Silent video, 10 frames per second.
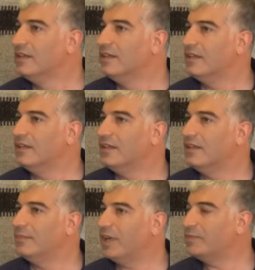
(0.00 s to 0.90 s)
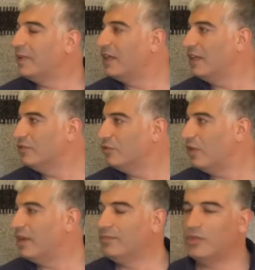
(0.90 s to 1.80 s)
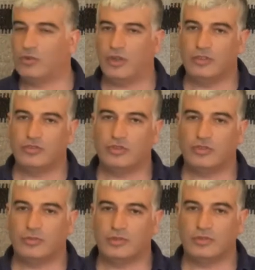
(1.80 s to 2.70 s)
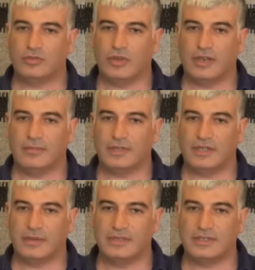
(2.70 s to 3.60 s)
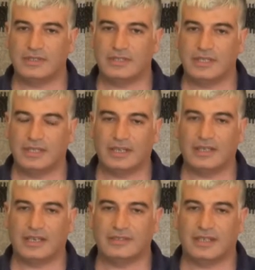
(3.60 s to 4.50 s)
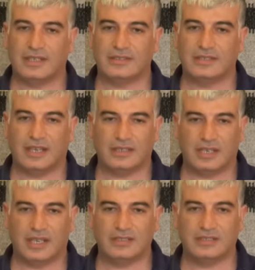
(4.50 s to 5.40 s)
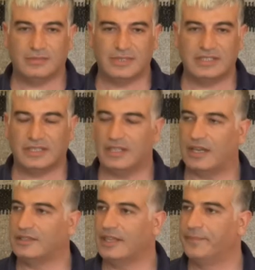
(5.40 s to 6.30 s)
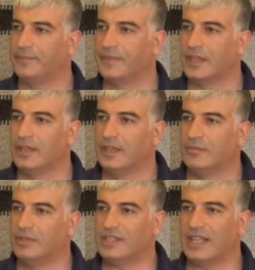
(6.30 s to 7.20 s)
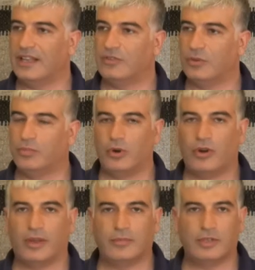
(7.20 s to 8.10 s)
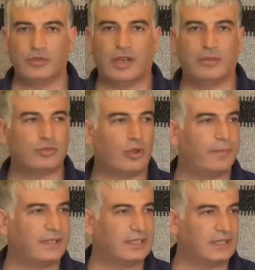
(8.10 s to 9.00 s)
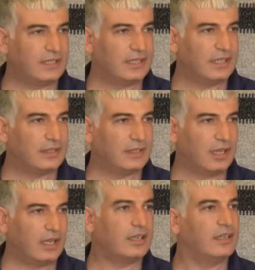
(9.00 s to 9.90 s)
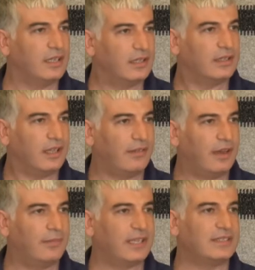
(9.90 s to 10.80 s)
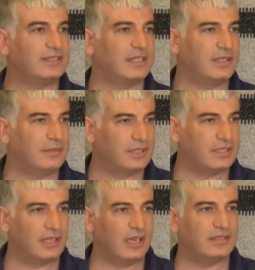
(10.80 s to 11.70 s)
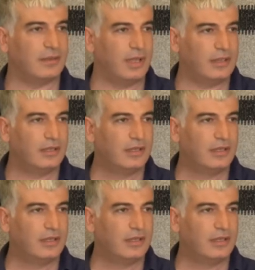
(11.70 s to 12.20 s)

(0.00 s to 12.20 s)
Ee, başbakanlığı döneminde, koalisyon hükümeti döneminde biz lider dershanesini aydın açtığımız yıllarda bir televizyon programında şöyle bir sohbetini dinledik. Hakkını da vermek istediğim için her zaman